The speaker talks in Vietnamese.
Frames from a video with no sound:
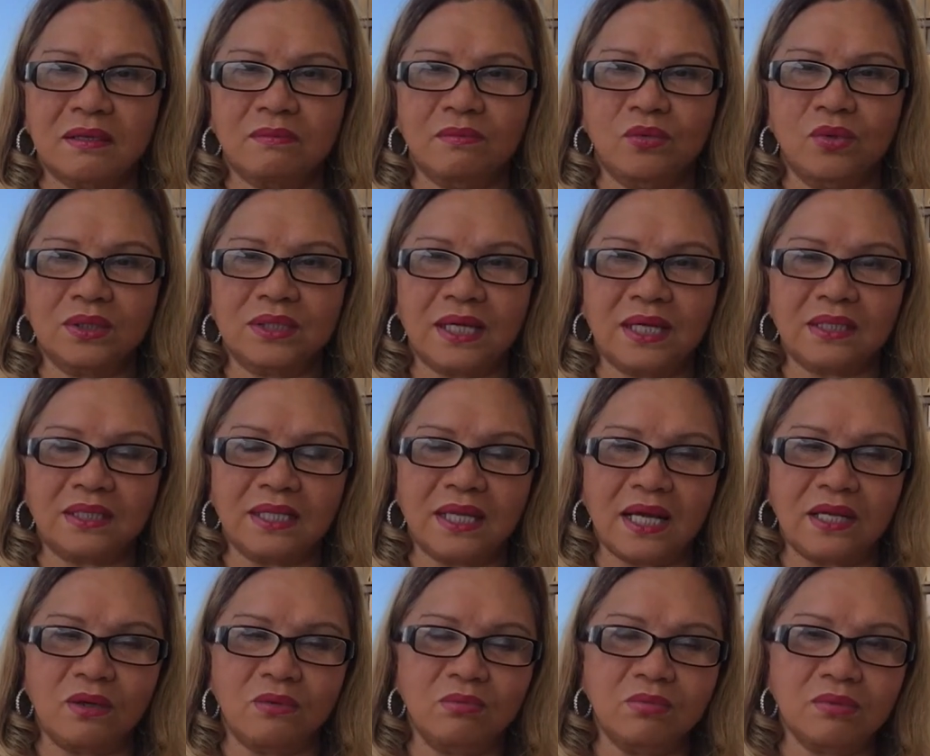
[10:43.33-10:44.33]
muốn trả
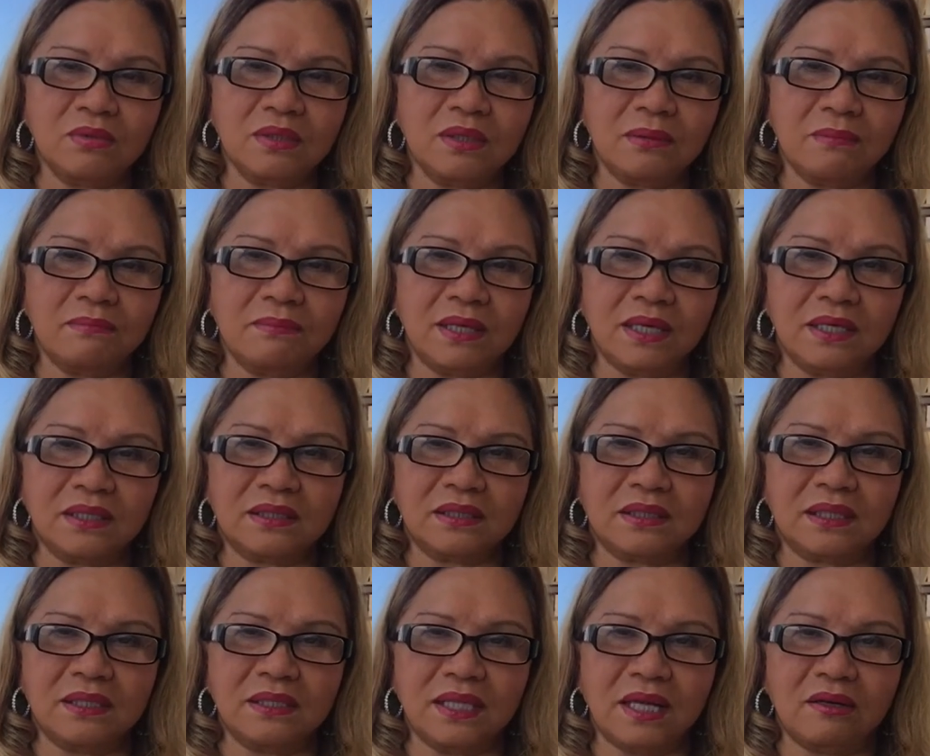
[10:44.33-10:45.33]
giá đúng mà
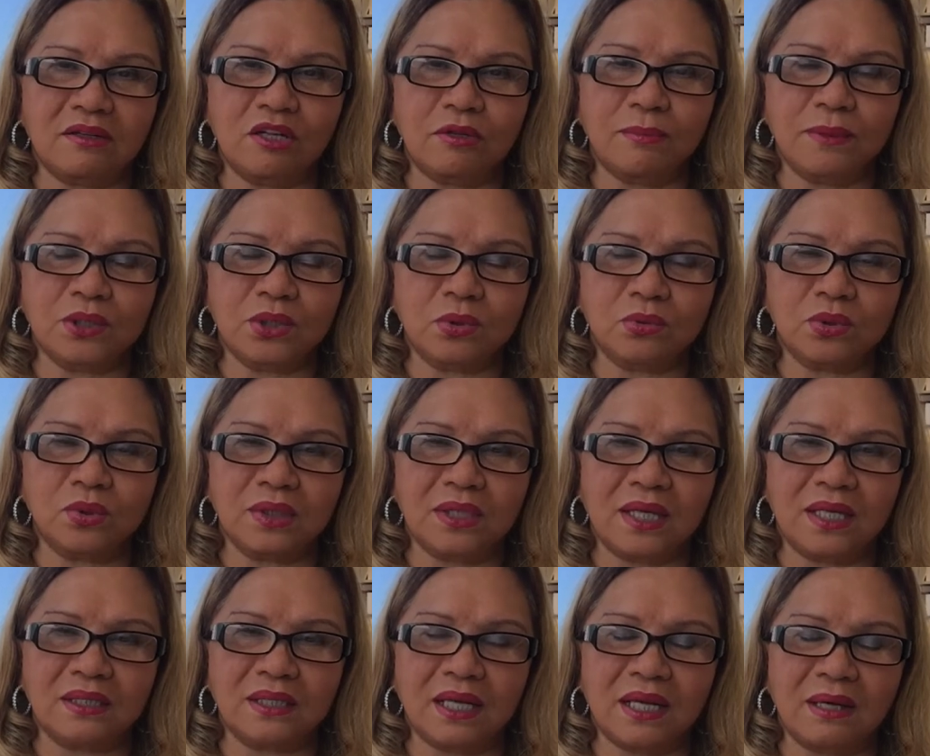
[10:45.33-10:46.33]
tính theo nó bị sụt xuống
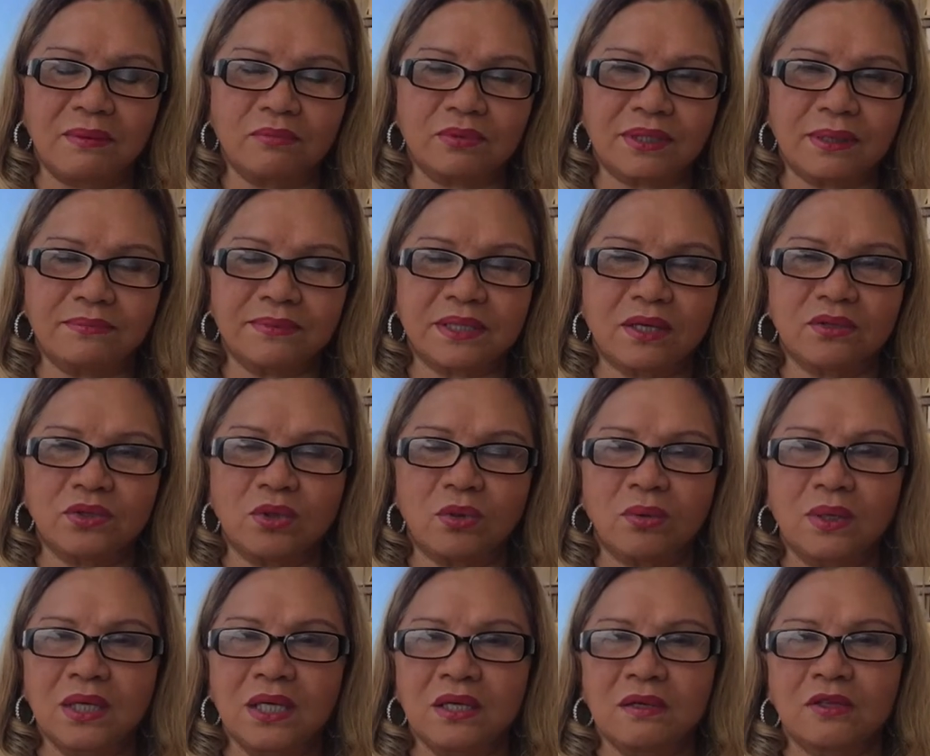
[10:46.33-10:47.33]
là là 160
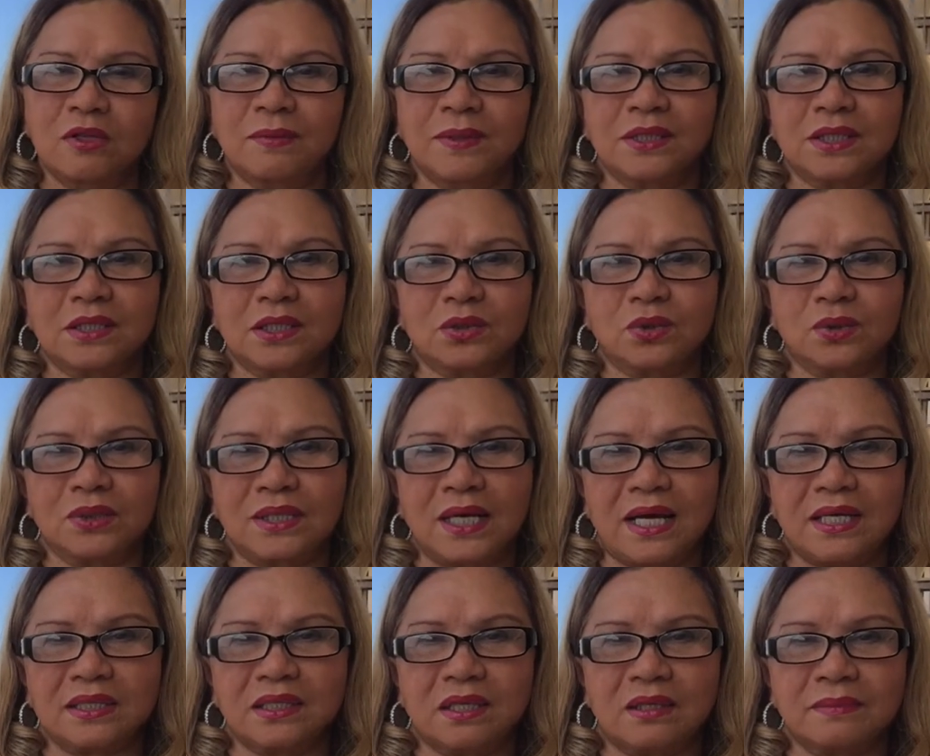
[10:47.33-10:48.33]
mình bây giờ tôi
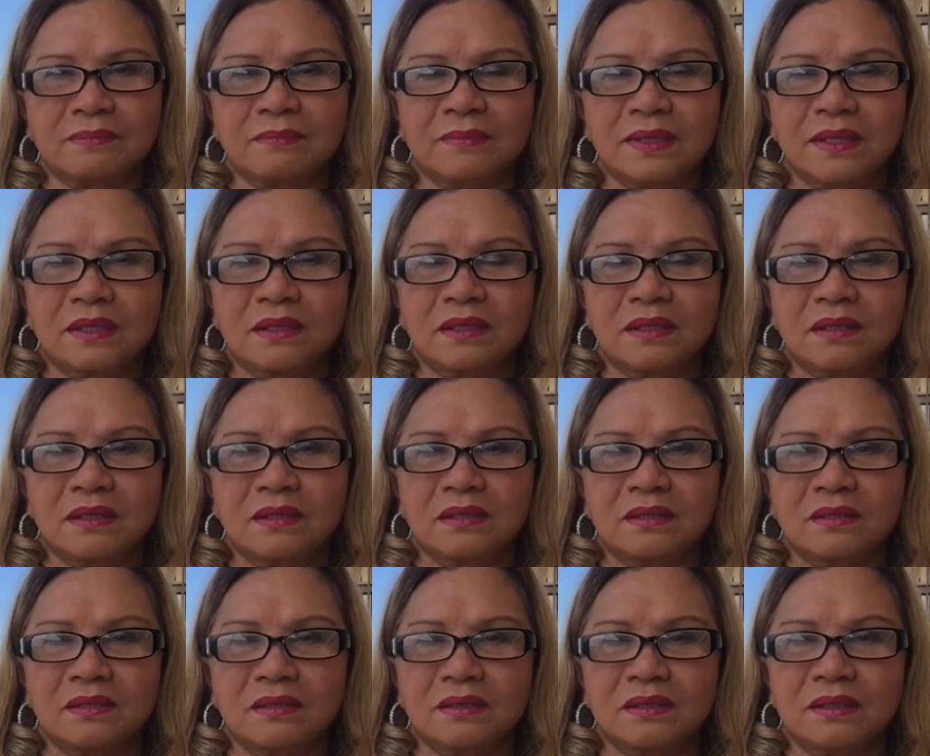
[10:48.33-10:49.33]
trả cho
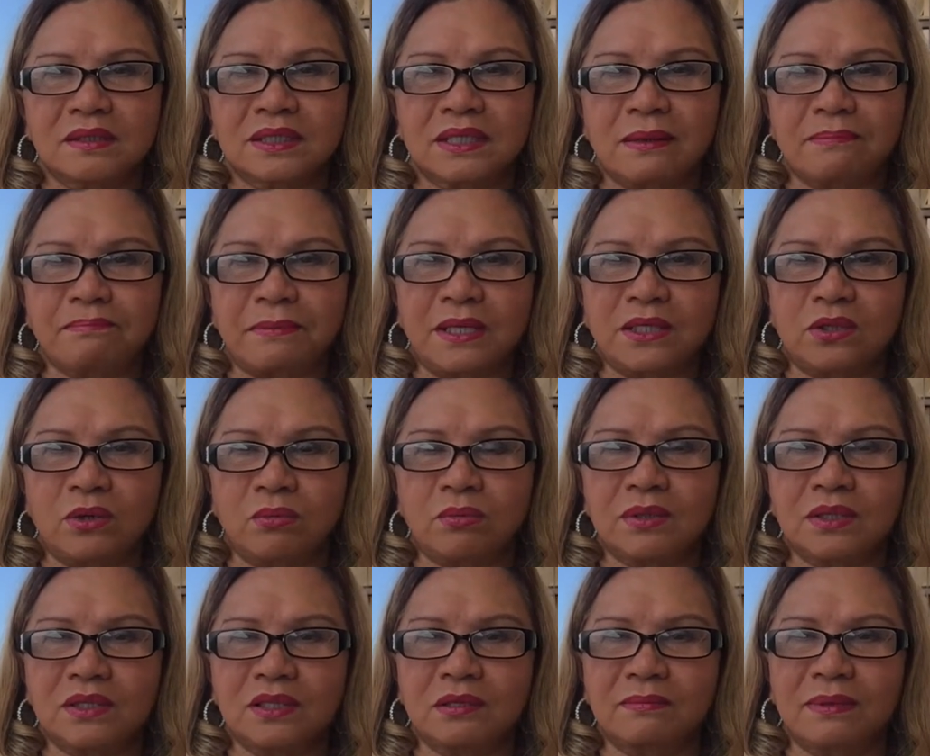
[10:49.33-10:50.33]
170
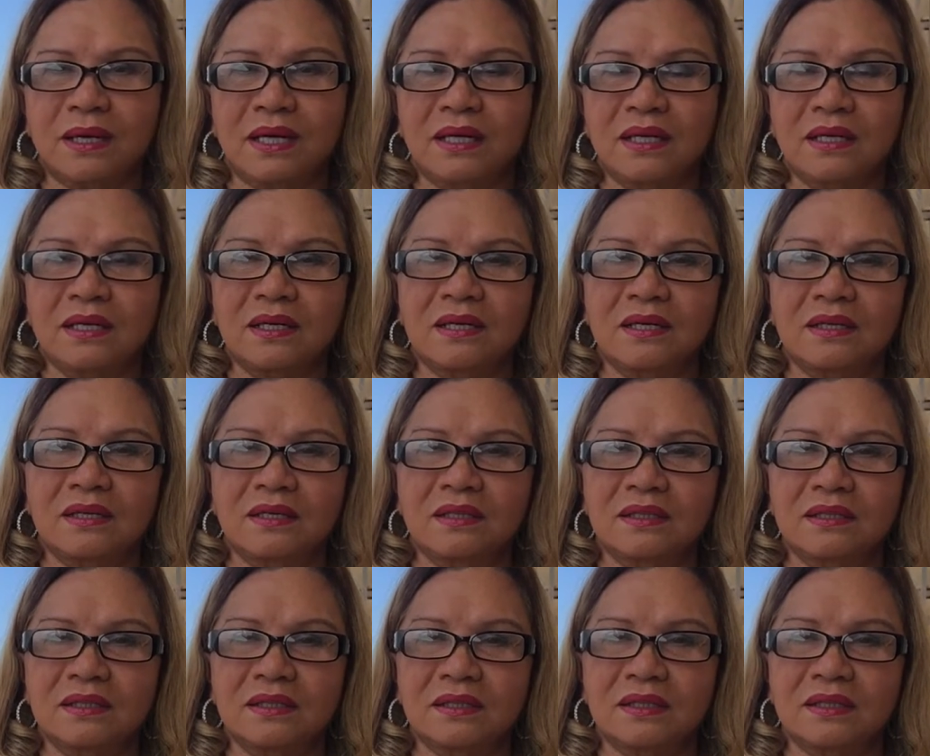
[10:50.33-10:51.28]
nhưng mà uh,